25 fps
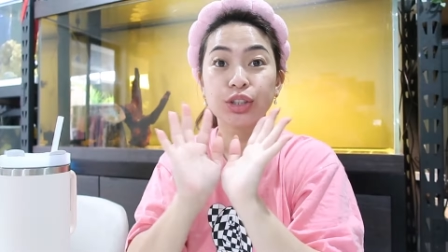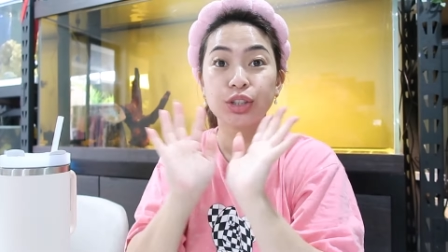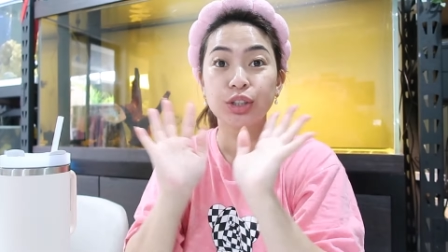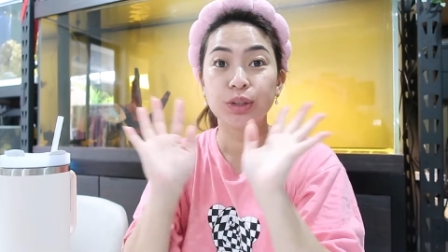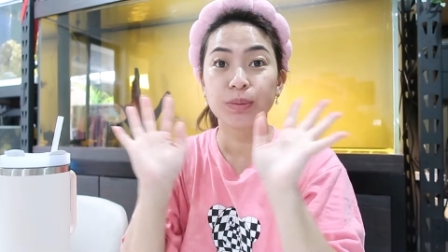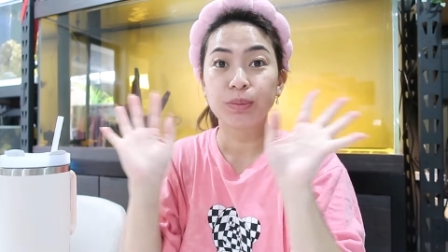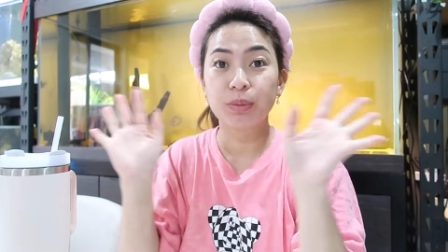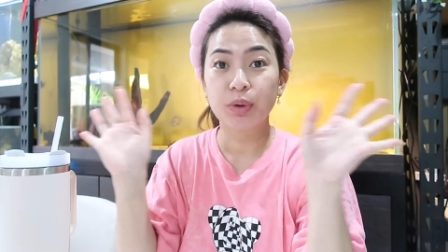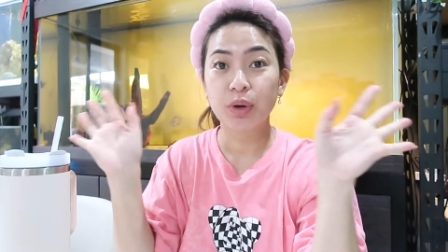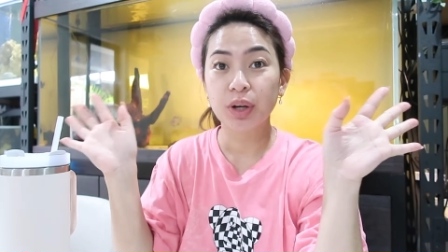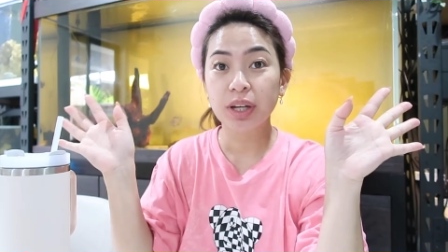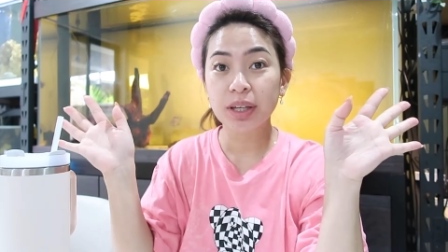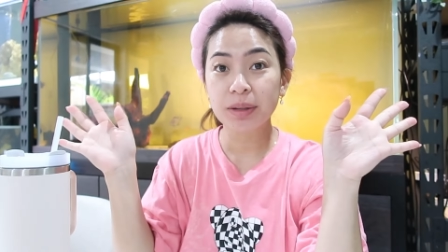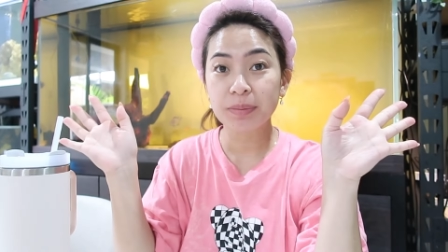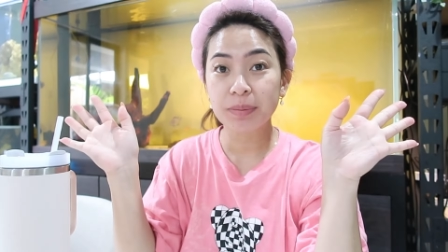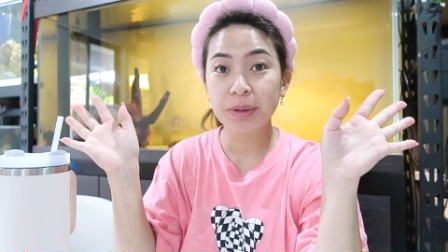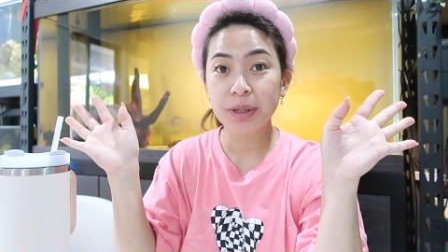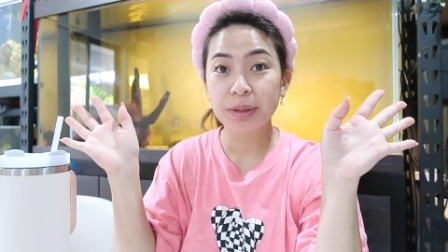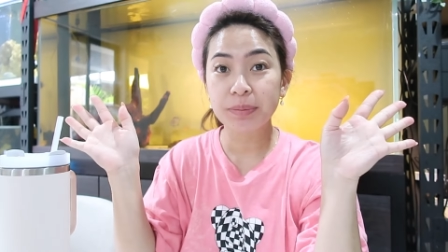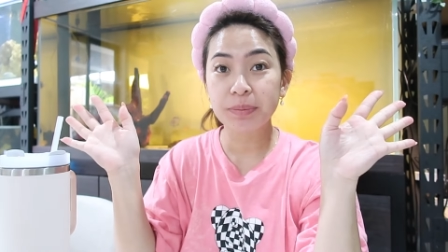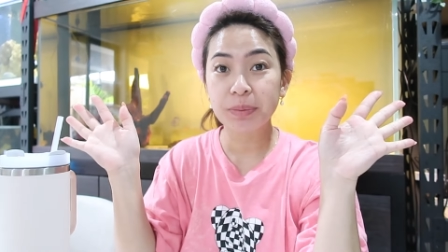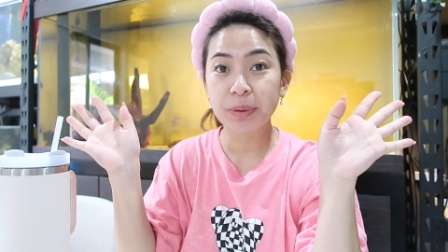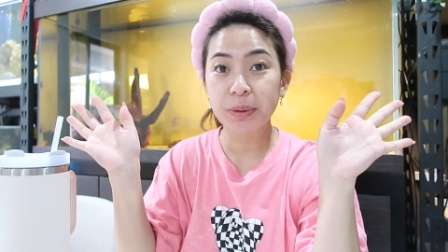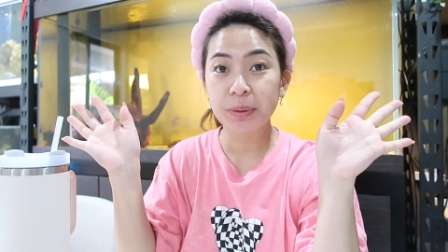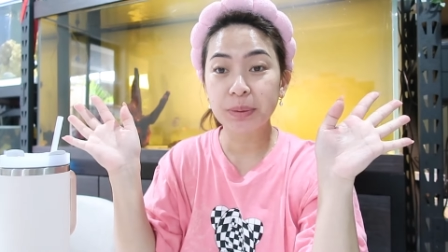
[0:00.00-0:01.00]
Good morning,
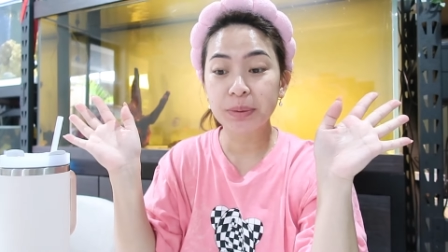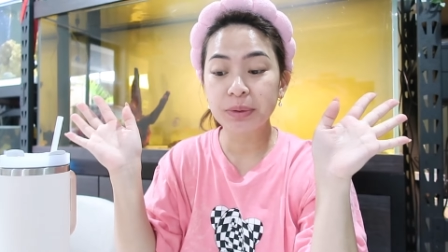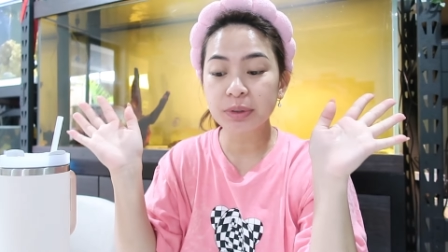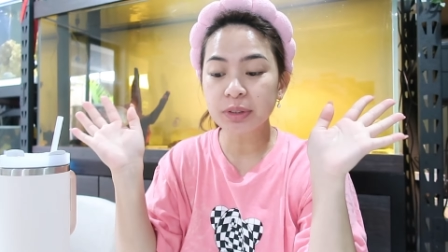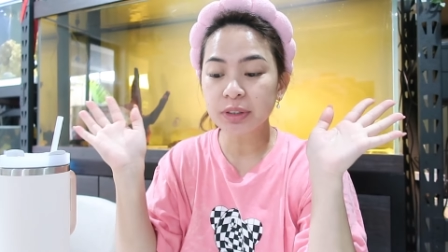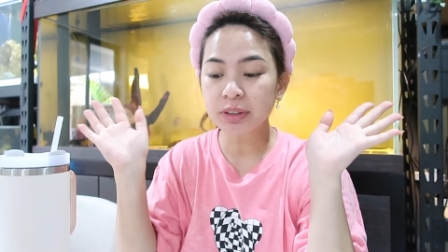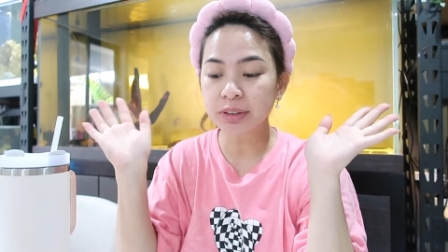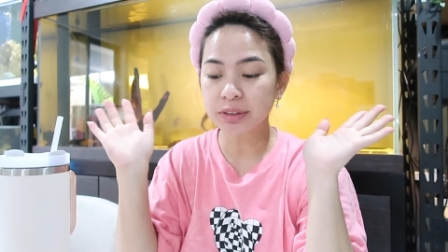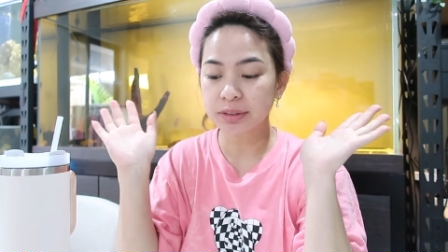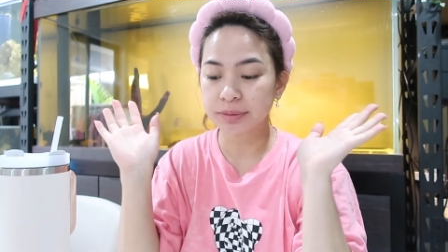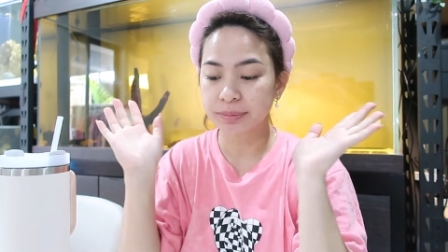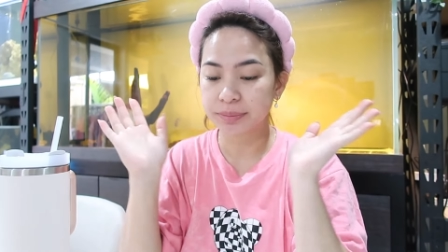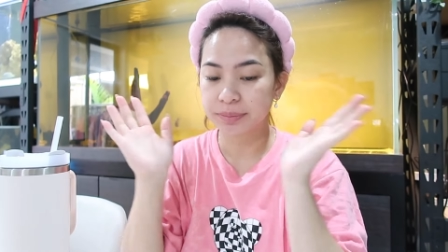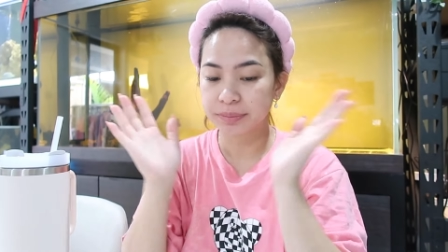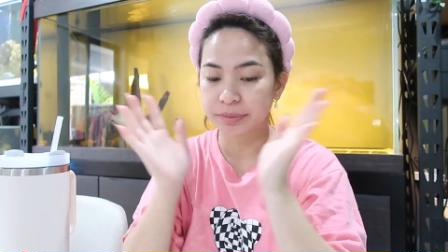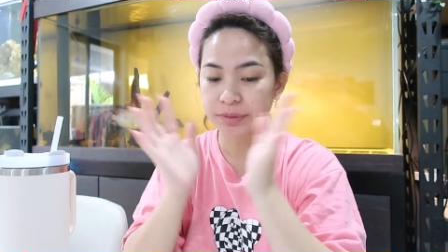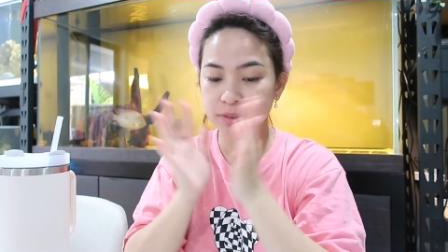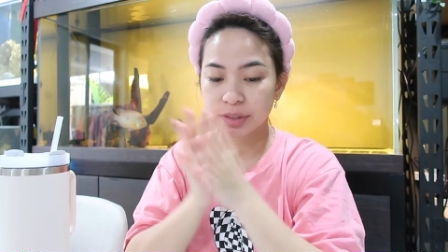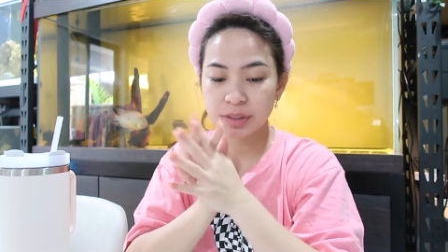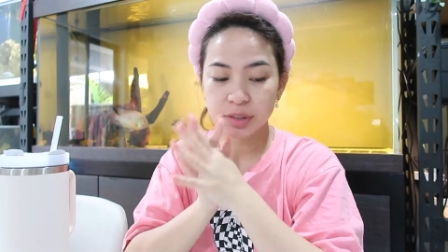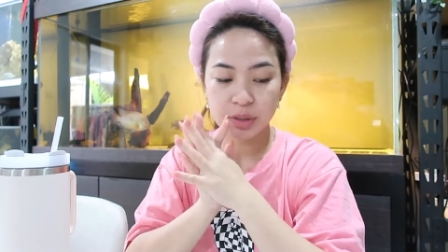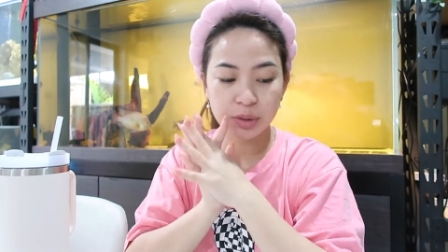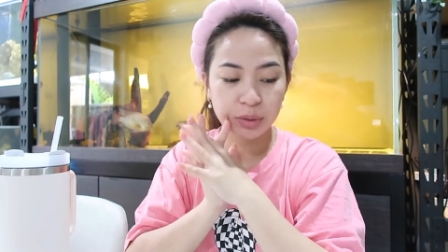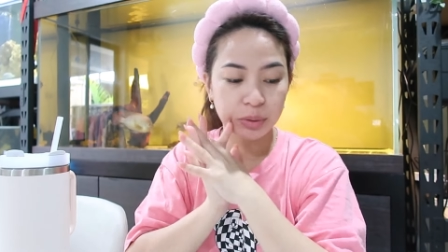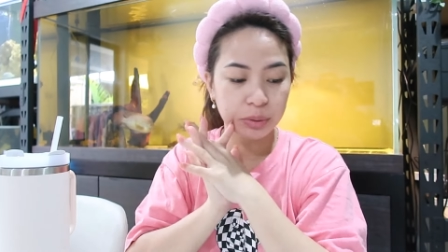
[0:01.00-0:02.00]
people!
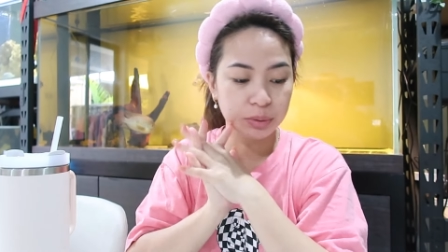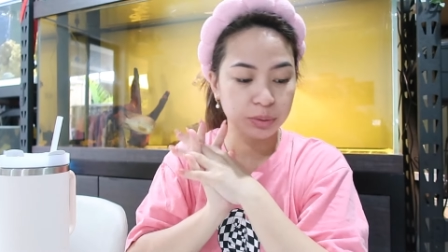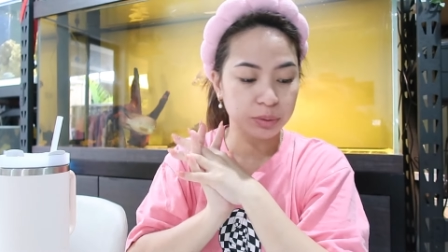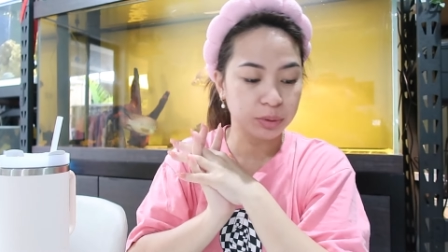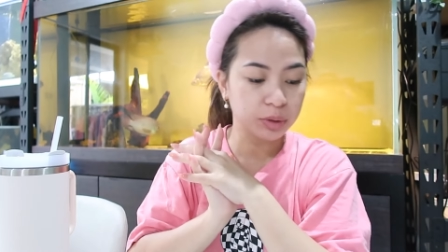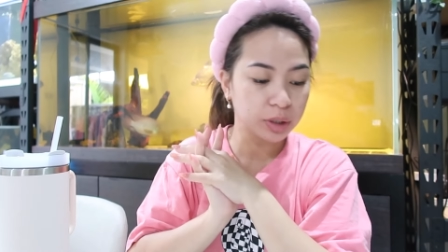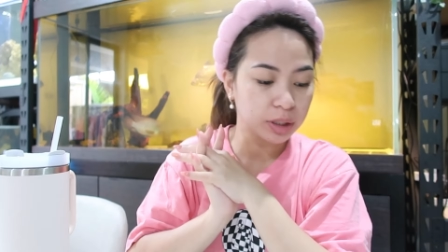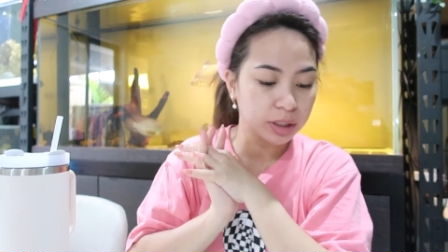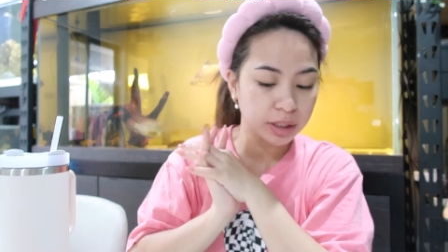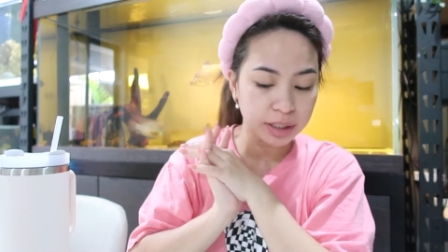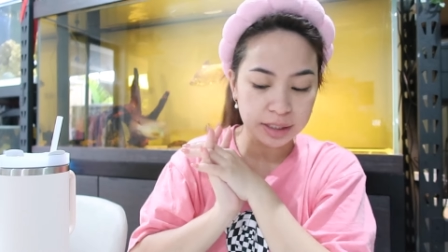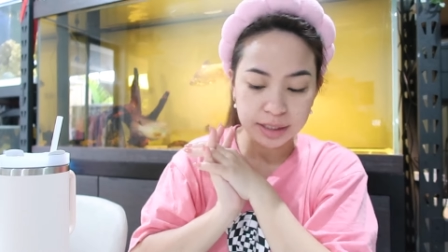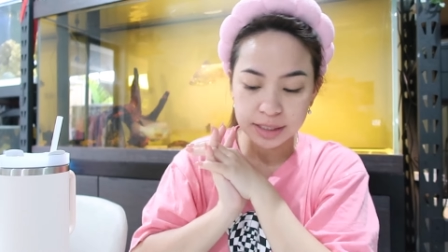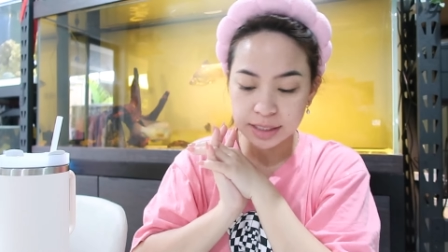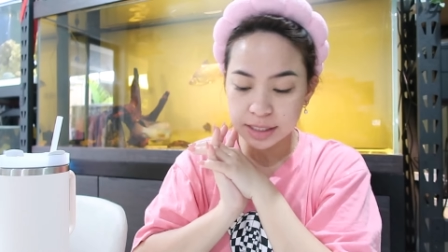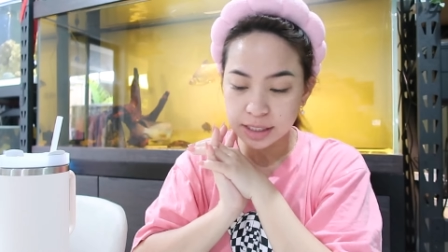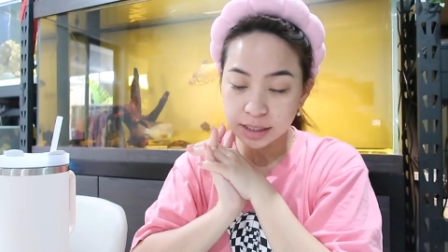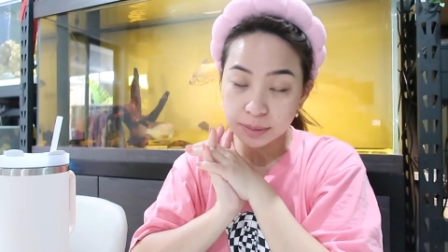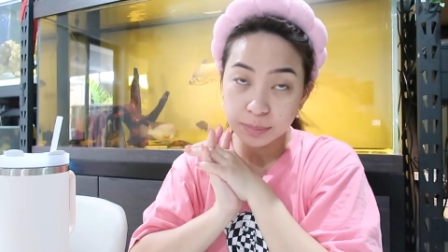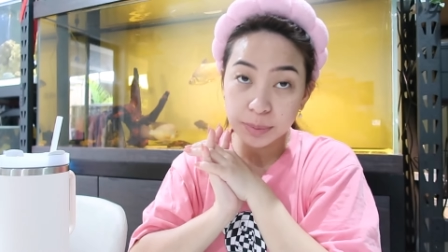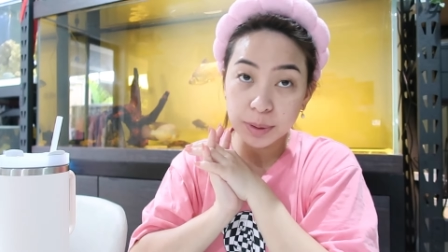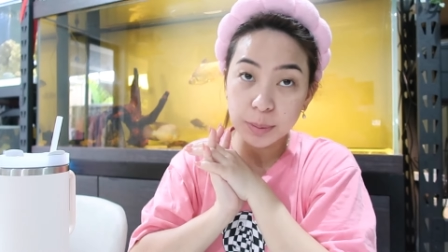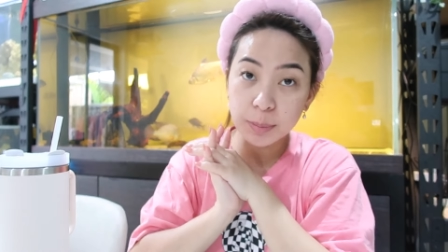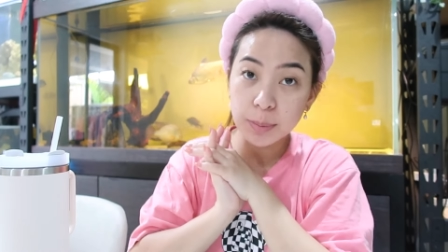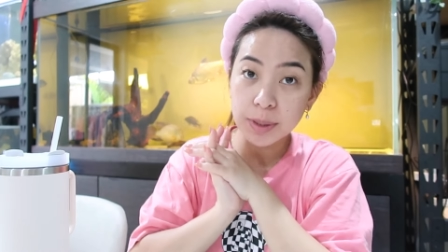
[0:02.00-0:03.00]
So, let's
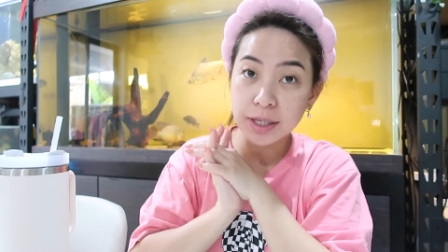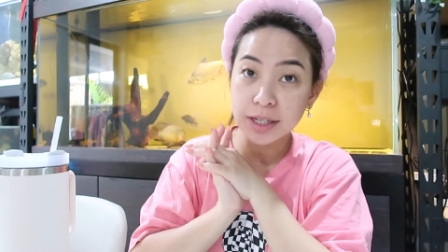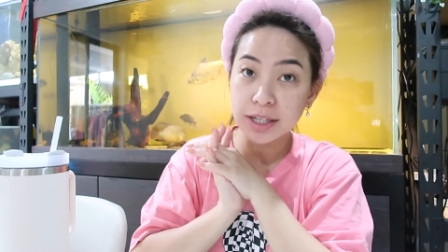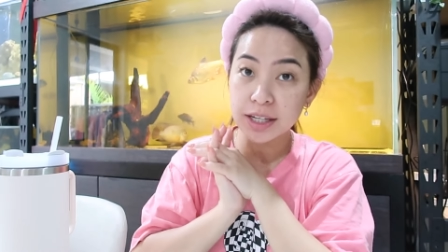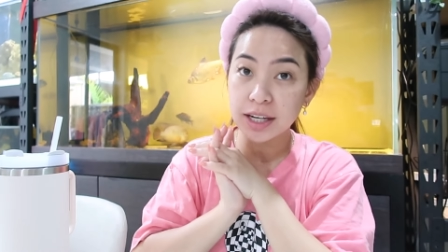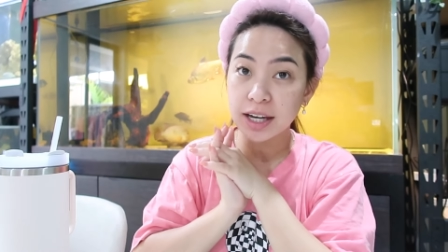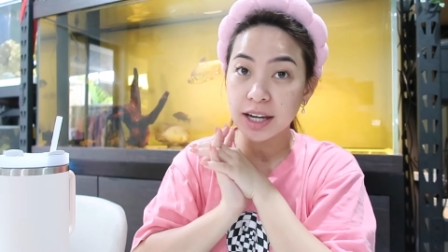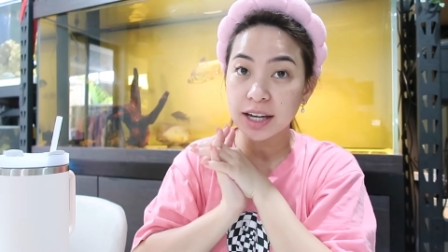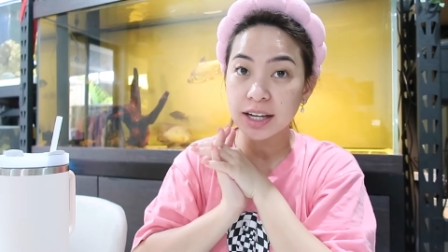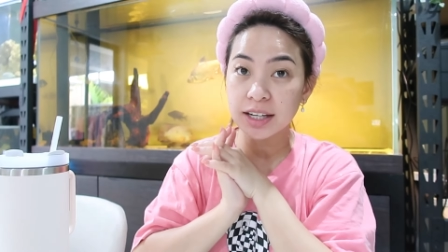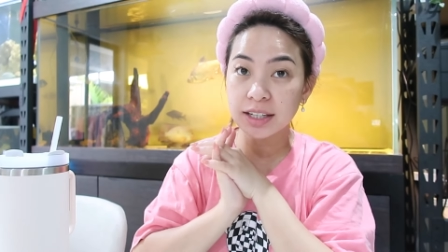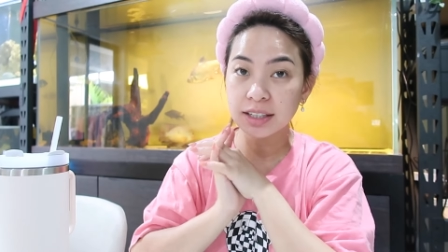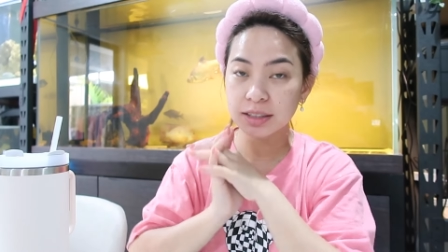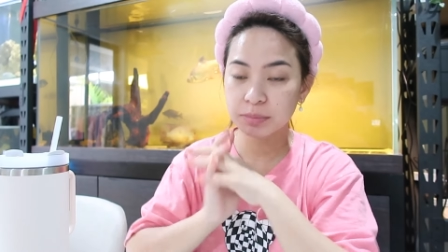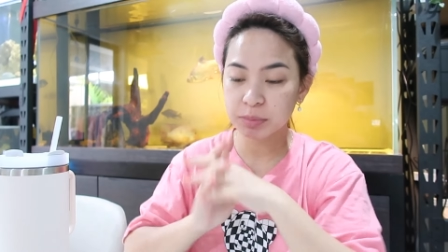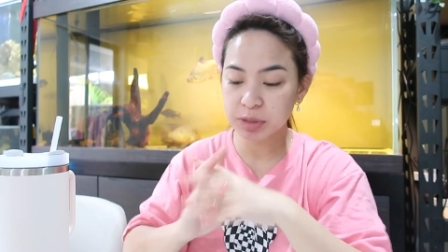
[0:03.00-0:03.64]
eat bibingka.